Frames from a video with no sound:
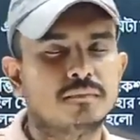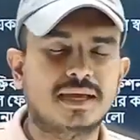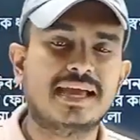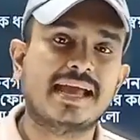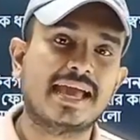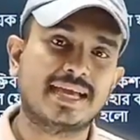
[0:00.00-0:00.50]

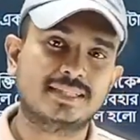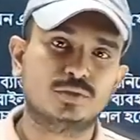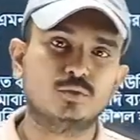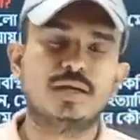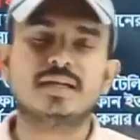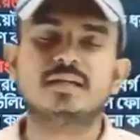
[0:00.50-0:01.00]
ভাইয়া
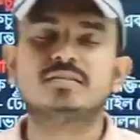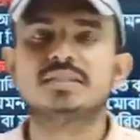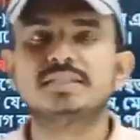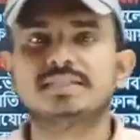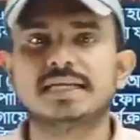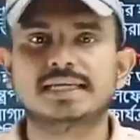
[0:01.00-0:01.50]
অ্যাকচুয়েটর
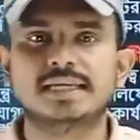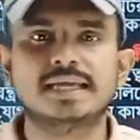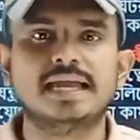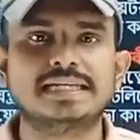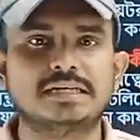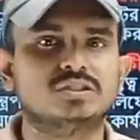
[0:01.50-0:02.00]
জিনিসটা কি
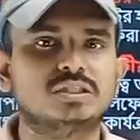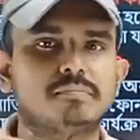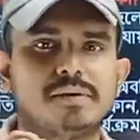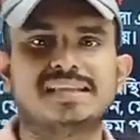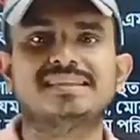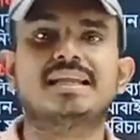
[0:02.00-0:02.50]
এটা হচ্ছে
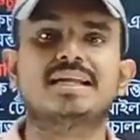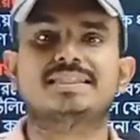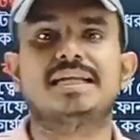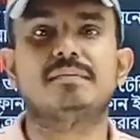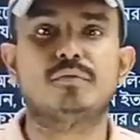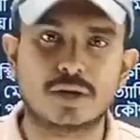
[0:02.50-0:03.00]

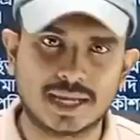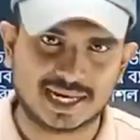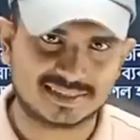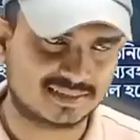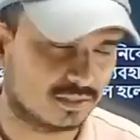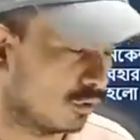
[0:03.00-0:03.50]
মাদ্রাসা বোর্ডে
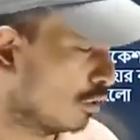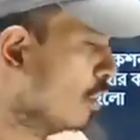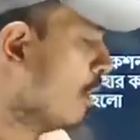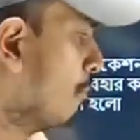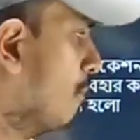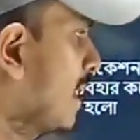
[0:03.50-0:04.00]
আসছিল
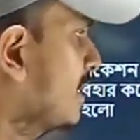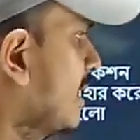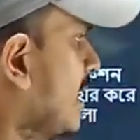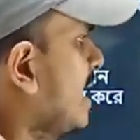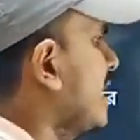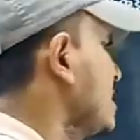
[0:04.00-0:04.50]

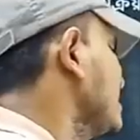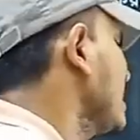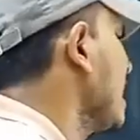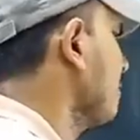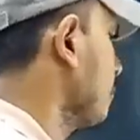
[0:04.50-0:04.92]
মাদ্রাসা